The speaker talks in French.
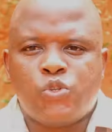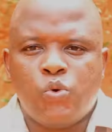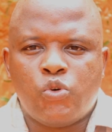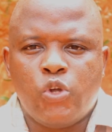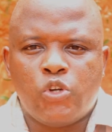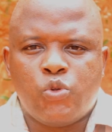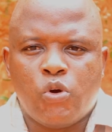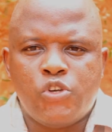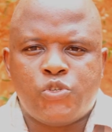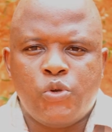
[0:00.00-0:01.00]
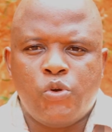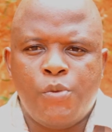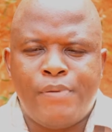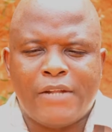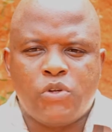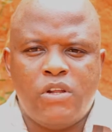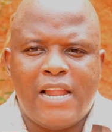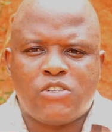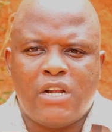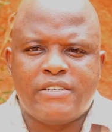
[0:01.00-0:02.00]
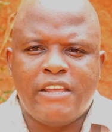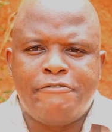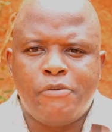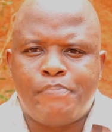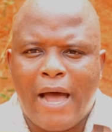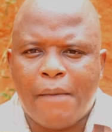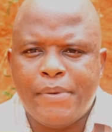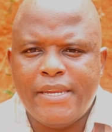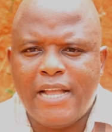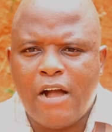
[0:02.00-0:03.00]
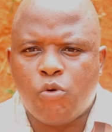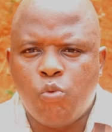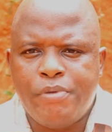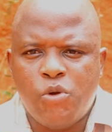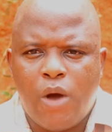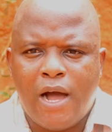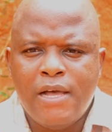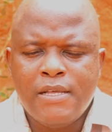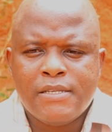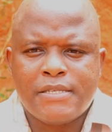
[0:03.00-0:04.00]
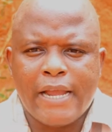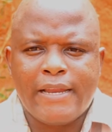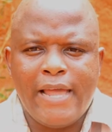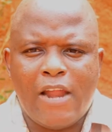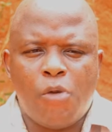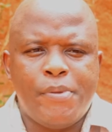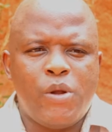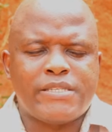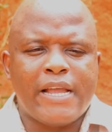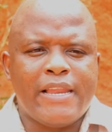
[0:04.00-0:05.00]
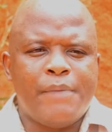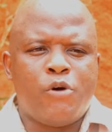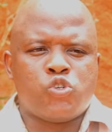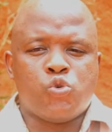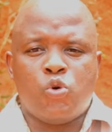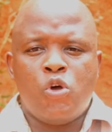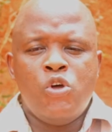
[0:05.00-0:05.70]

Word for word: de retour sur le plateau de l'actualité vu par Biniga Benoît Sinclair. Alors Benoît Sinclair, bonjour.